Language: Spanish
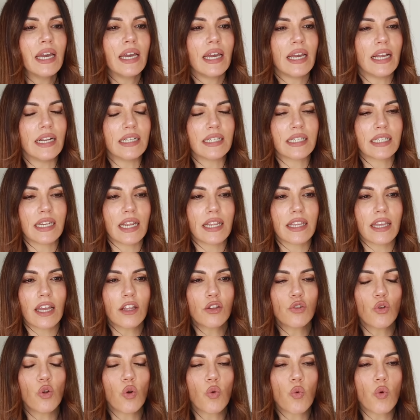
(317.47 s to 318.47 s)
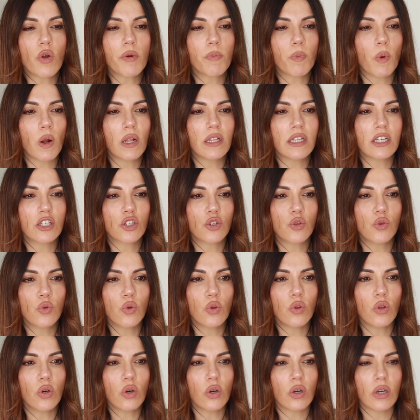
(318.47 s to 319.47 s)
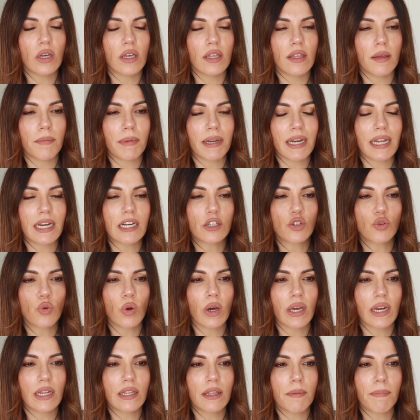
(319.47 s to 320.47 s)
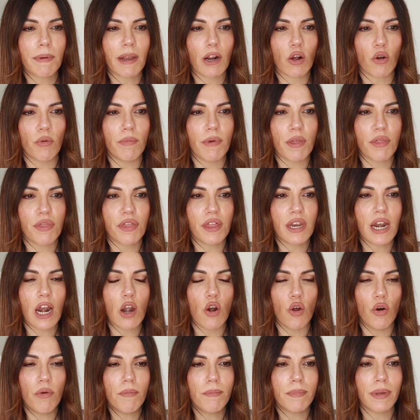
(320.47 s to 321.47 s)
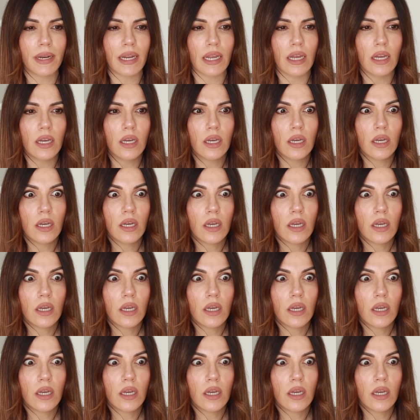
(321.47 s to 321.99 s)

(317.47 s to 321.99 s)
enseñando el cuerpo al desnudo eh, de manera sugerente para convencer al hombre.